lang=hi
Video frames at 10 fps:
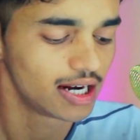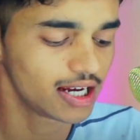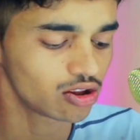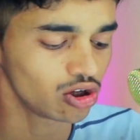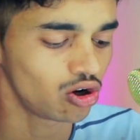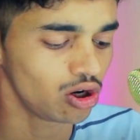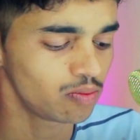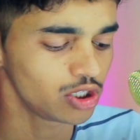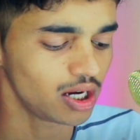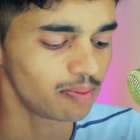ठीक है तो इन्होंने
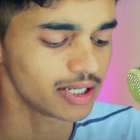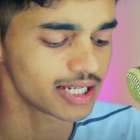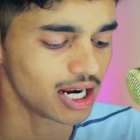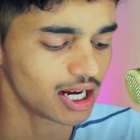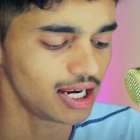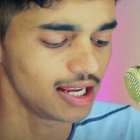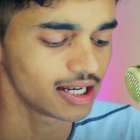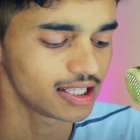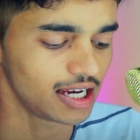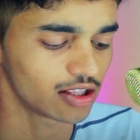मुझे अपने चैनल का
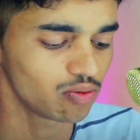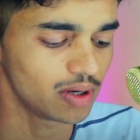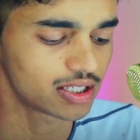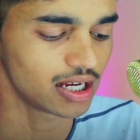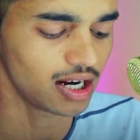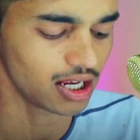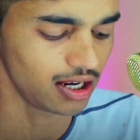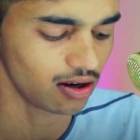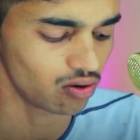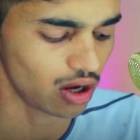लिंक दिया तो मैं इस चैनल के
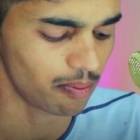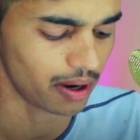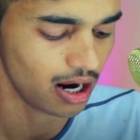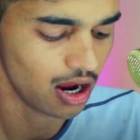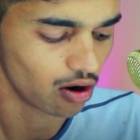लिंक को यहाँ पर